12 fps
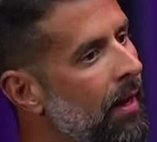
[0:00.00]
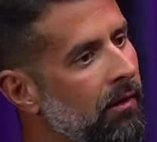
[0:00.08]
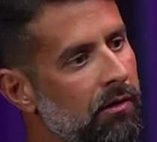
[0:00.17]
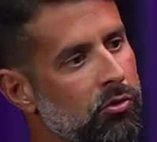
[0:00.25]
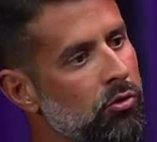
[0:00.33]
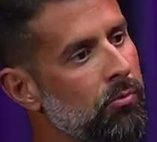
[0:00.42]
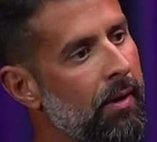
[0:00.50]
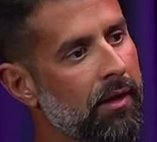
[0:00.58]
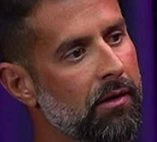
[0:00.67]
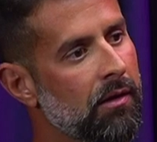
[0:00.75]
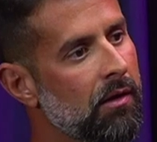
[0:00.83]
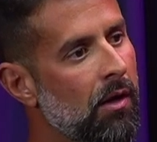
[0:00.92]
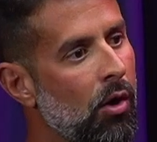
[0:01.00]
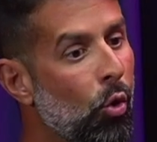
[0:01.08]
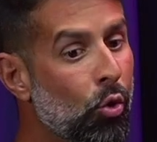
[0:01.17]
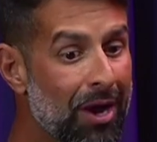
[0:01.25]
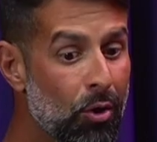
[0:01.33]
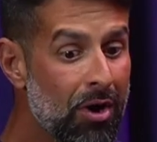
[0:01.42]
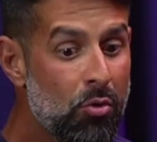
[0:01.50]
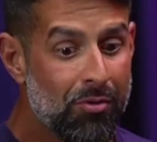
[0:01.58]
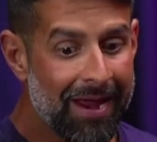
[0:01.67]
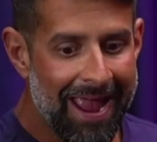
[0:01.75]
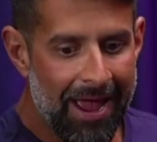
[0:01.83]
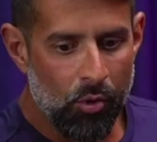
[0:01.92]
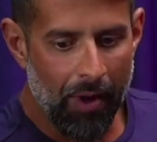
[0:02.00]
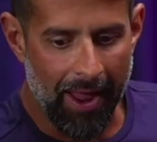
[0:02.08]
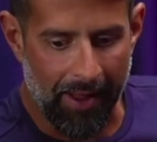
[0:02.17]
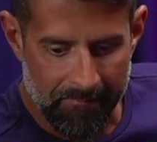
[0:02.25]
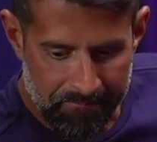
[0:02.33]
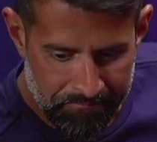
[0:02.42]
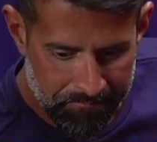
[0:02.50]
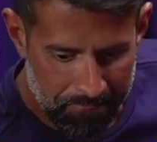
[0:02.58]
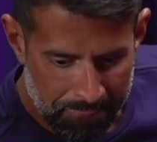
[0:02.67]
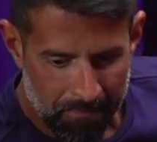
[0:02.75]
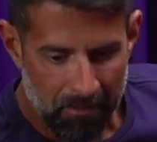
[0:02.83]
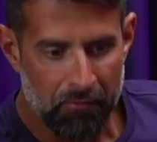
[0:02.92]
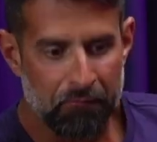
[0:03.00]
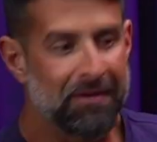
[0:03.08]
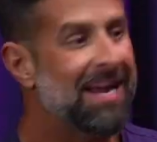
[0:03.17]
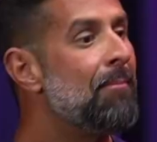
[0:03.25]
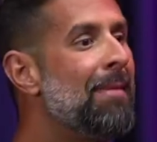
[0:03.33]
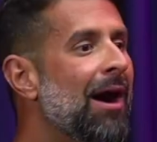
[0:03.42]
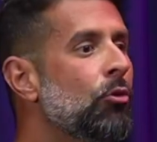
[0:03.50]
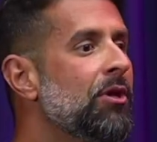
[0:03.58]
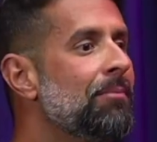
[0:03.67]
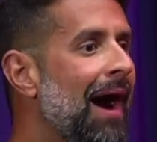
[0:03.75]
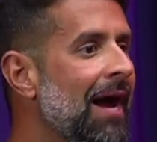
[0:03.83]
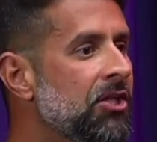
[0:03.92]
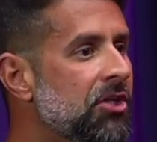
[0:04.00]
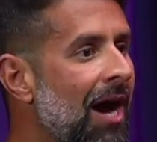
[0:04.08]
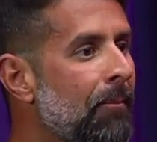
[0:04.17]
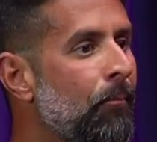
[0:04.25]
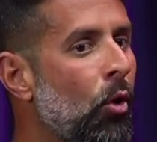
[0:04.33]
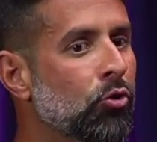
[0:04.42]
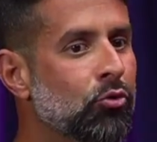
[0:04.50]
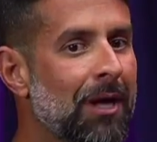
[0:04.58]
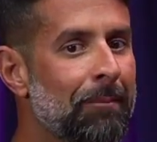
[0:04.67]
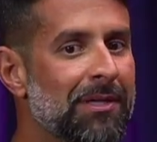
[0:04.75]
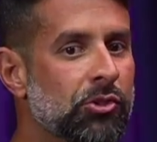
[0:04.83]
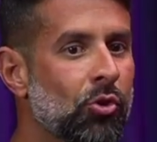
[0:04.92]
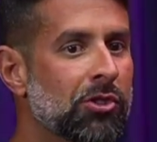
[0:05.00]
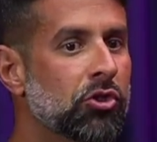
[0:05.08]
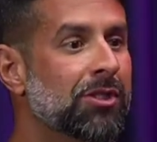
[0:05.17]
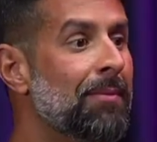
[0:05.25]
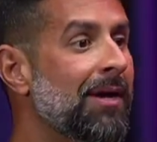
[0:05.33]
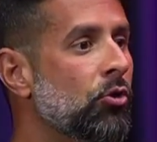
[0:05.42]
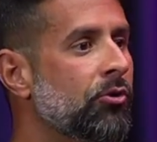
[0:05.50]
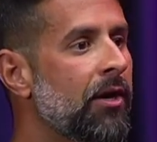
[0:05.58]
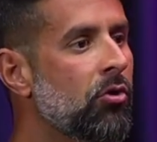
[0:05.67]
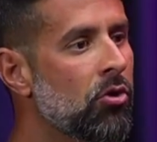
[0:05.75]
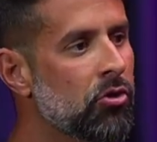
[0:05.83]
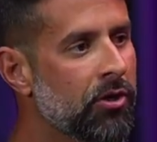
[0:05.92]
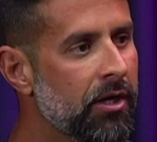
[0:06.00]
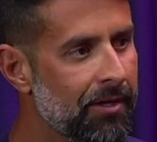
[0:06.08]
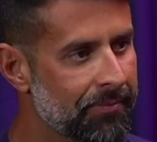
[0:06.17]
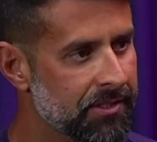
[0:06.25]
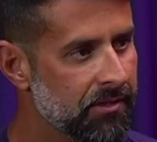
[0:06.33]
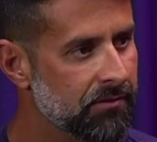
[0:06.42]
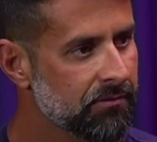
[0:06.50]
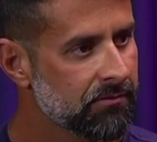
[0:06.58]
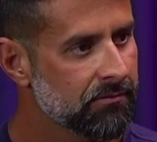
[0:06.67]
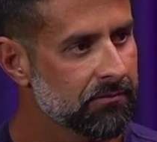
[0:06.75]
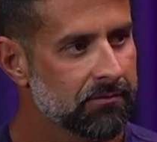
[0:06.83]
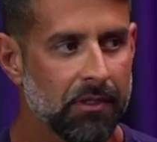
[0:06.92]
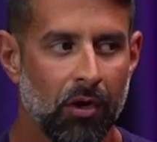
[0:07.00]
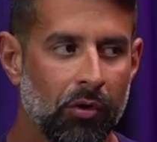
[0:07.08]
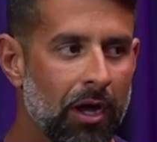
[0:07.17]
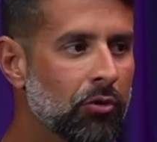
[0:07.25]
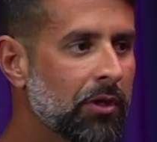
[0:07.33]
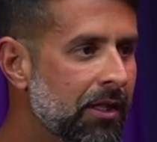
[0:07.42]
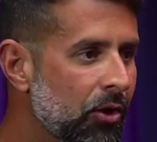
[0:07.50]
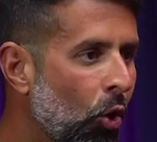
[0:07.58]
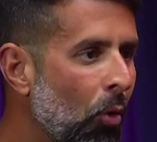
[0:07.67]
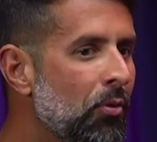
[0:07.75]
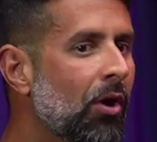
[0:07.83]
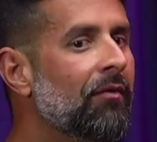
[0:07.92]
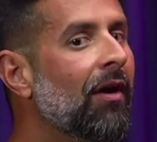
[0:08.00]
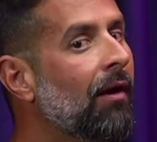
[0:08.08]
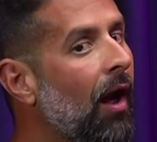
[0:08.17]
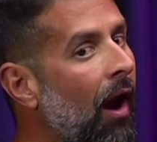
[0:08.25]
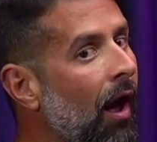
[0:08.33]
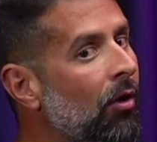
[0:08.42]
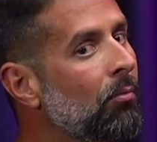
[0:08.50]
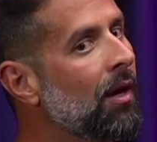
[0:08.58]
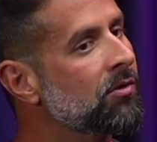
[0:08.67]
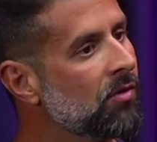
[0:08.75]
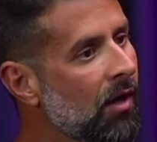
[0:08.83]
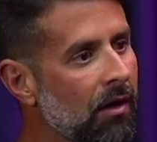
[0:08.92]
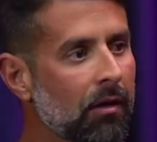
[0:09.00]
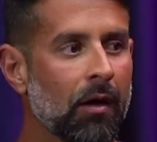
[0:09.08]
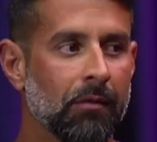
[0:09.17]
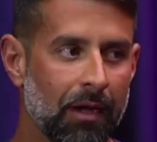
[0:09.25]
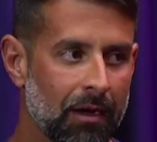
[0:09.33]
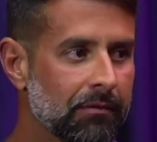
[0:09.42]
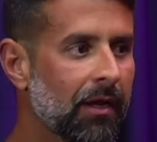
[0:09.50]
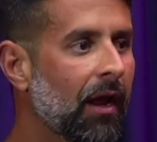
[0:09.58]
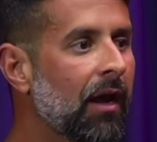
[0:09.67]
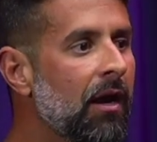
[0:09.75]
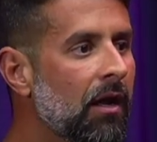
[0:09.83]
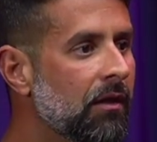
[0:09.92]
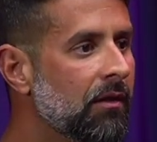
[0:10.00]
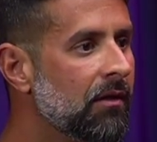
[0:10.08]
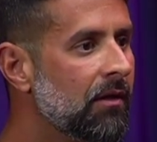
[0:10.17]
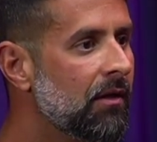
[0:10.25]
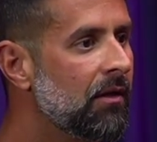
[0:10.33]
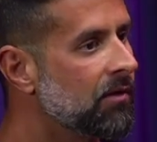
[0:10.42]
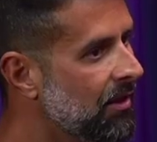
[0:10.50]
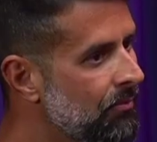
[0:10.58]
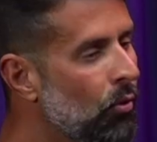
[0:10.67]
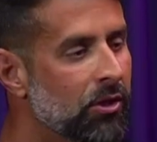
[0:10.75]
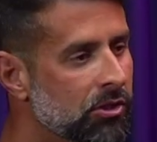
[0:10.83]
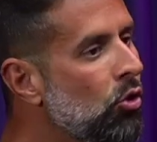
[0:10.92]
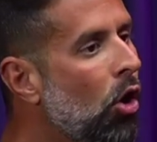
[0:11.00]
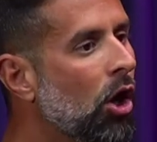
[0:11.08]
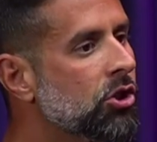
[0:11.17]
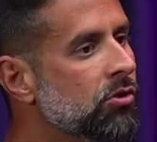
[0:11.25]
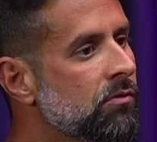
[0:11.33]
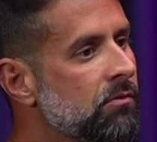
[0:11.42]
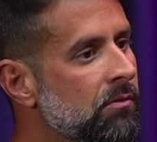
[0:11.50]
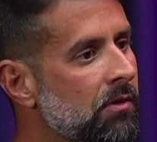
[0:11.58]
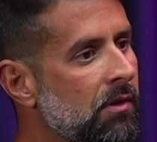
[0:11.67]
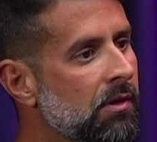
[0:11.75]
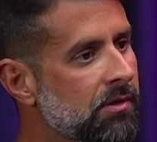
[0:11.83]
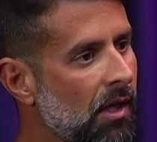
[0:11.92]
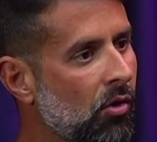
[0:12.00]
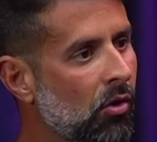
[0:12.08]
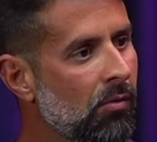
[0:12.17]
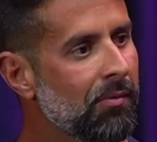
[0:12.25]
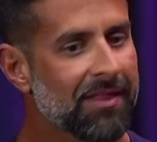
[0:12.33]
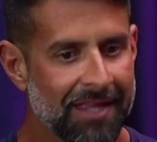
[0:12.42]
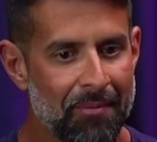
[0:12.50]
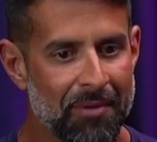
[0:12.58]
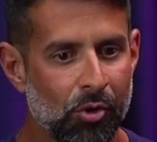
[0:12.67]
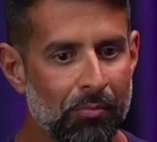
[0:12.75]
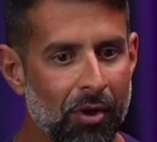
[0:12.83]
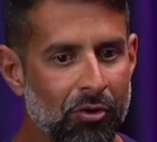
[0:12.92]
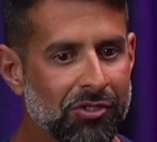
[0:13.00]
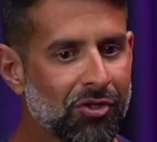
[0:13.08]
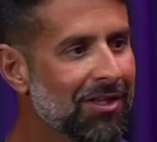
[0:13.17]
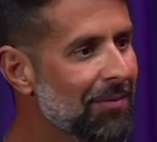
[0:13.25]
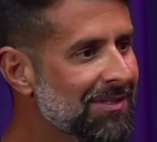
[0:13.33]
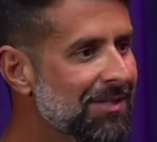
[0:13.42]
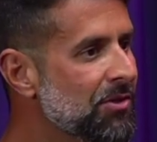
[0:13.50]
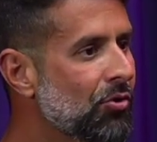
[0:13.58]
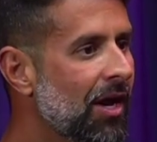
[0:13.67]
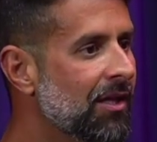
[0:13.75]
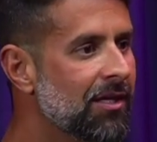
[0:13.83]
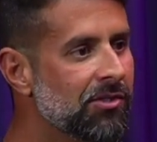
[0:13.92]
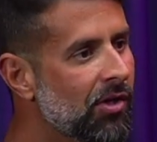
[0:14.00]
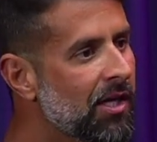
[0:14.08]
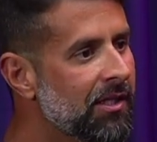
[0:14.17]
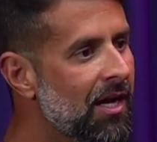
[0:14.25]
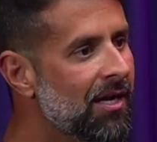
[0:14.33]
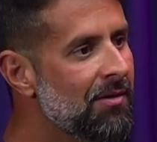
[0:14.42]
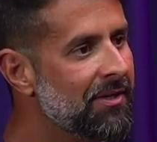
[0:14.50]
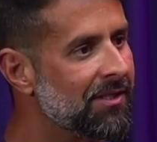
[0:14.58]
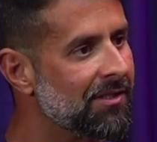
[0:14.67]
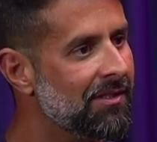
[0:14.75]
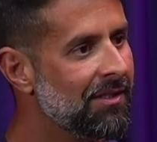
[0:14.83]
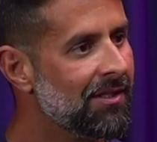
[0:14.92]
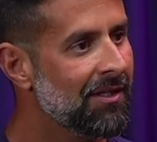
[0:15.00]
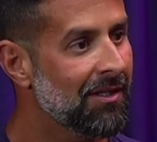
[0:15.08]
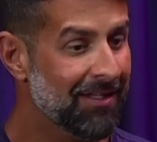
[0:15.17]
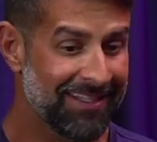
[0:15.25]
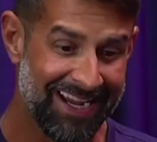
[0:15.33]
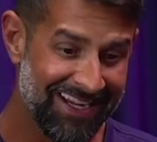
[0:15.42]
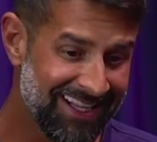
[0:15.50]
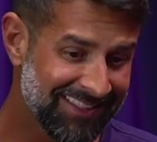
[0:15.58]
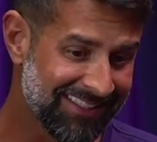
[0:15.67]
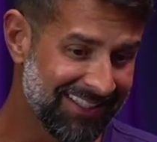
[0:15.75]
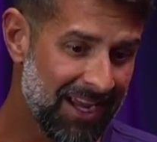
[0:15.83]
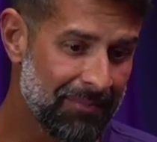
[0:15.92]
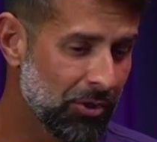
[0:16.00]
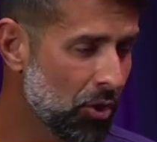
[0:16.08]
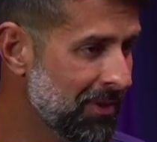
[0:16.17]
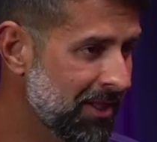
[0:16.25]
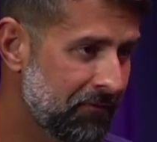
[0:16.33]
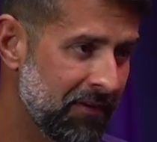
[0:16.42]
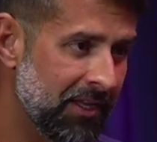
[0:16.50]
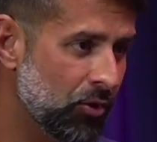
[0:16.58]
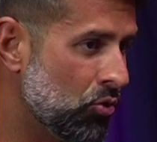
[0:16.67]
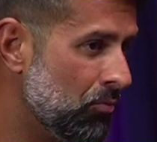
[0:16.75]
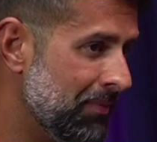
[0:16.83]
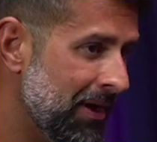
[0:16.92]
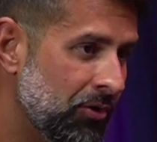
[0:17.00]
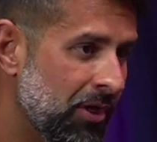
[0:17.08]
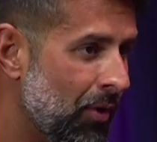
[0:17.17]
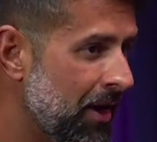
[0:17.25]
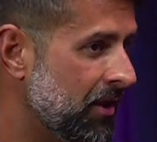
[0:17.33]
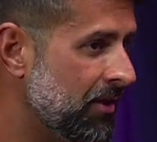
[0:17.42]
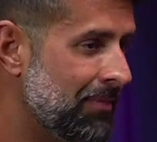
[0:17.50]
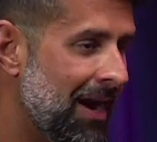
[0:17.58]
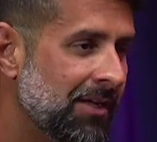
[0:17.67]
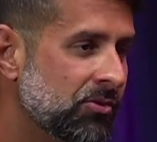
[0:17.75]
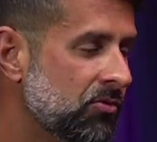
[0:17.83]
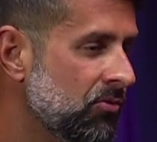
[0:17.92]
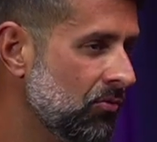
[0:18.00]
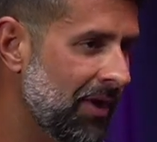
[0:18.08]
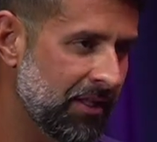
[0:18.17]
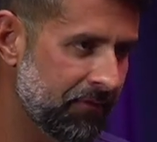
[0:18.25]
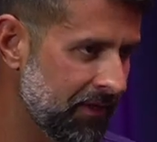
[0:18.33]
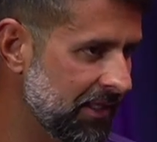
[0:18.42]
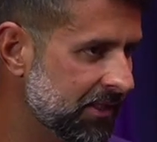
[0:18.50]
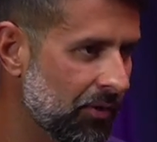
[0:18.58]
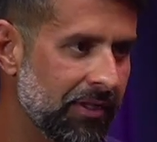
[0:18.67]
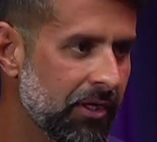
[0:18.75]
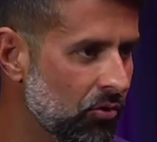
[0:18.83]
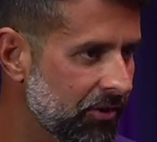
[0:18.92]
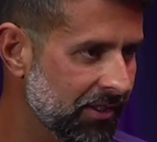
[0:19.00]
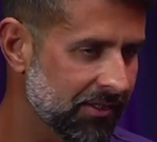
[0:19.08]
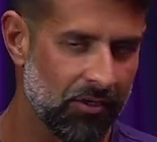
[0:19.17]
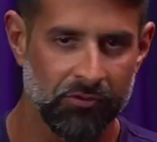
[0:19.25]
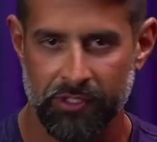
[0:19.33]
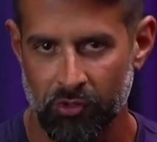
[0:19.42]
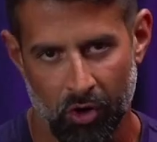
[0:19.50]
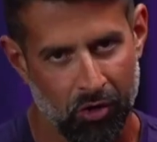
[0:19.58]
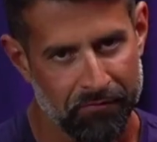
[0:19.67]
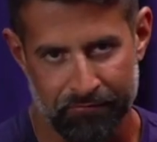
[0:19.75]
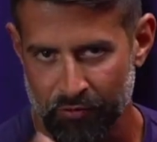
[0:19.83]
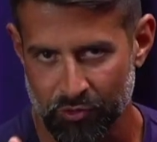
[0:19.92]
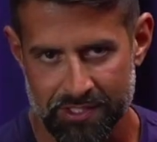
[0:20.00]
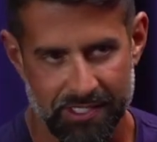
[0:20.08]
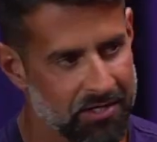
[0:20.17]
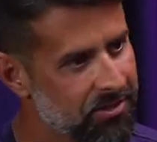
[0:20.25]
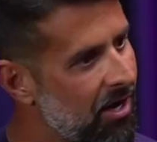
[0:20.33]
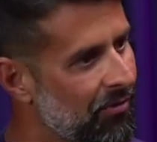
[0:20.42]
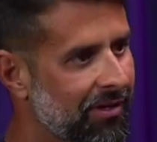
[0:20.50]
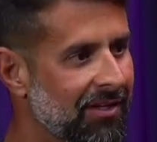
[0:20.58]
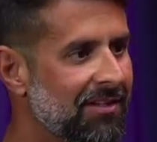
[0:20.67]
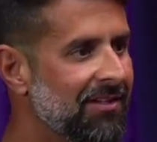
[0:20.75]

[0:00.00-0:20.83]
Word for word: e tudo bem. O que eu não quero é ficar magro demais a ponto da pessoa só saber que eu treino quando eu tiro a camisa. Não, hum. eu quero estar tá de roupa e o cara fala, caralho, o braço do cara, o cara, o cara é grande. Tá de boa, isso eu gosto. Sacou? Porque tem amigo meu que só dá pra saber se o cara tem se o cara tirar a camisa. Uhum. E ainda assim, abdômen definido com menos de 40 de braço não é definição, é desnutrição. Eu digo logo e foda-se quem achar ruim.